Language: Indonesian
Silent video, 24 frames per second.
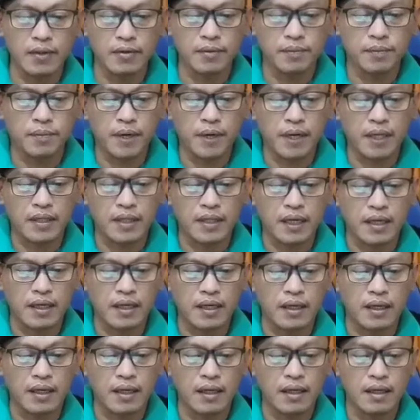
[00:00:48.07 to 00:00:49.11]
yaitu pada
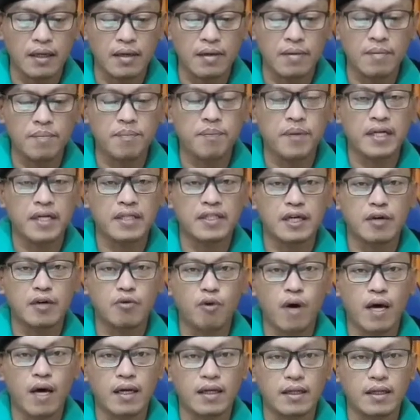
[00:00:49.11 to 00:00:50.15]
tanggal 4
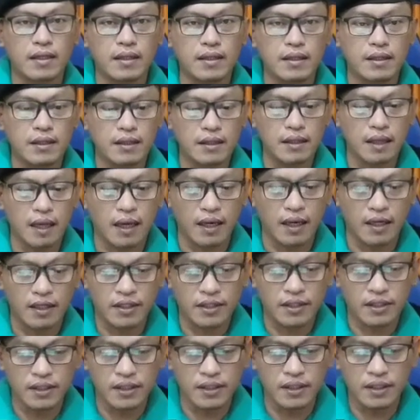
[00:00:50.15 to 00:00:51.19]
Januari hari
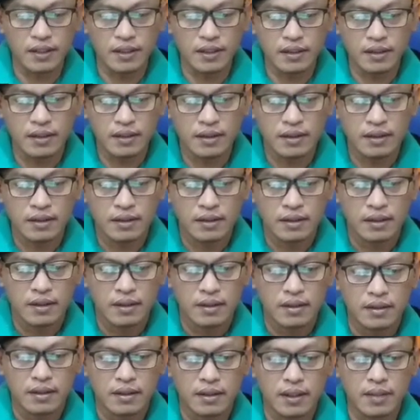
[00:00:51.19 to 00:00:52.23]
Senin
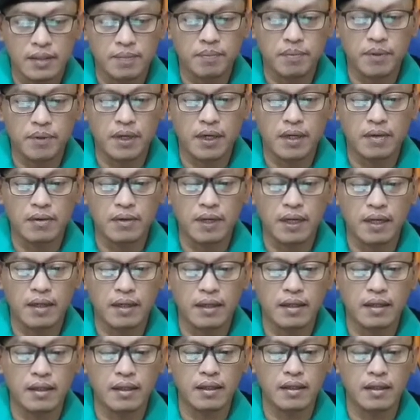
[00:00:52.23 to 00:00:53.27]
di Pengadilan
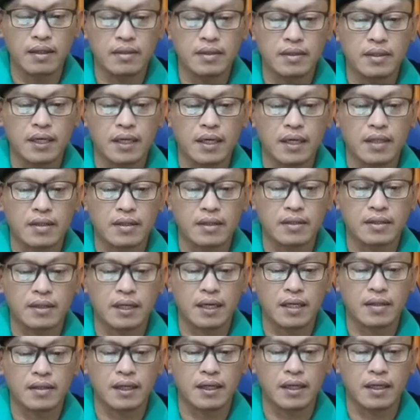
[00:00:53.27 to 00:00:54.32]
Negeri Jakarta
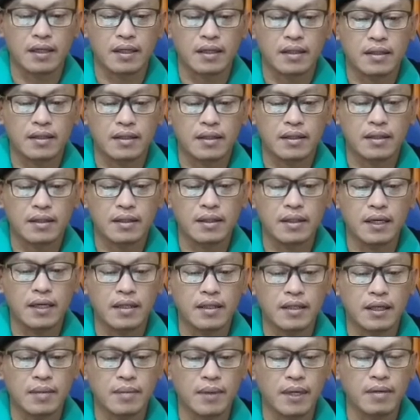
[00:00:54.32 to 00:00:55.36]
Selatan.
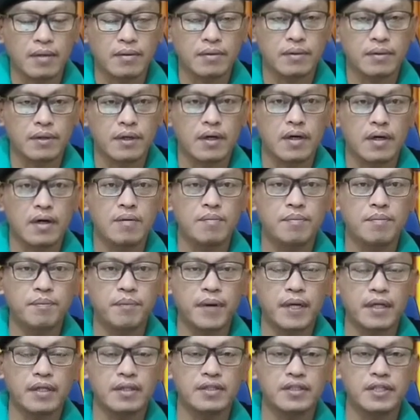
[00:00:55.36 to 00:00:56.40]
Ingat sahabatku,
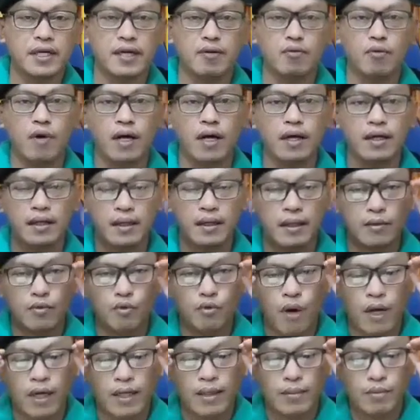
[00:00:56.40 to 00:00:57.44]
4 Januari
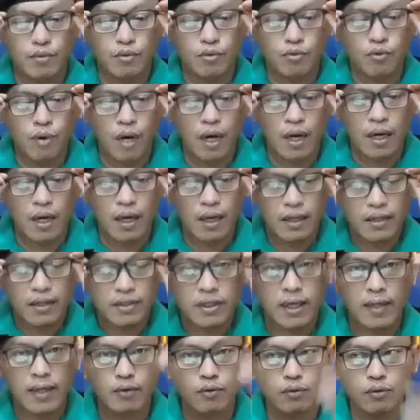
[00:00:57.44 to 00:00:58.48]
2021.
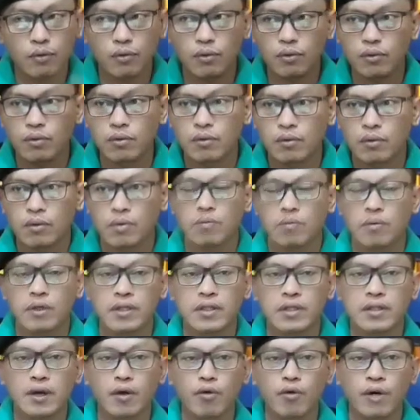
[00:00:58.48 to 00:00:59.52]

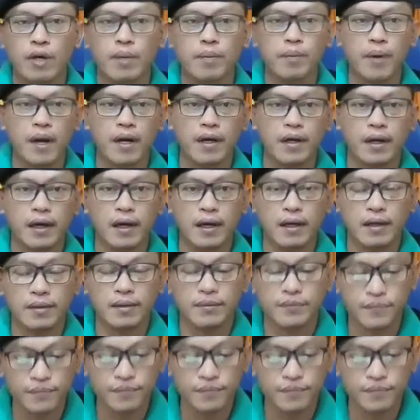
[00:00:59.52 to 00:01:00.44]
Berarti tahun depan ya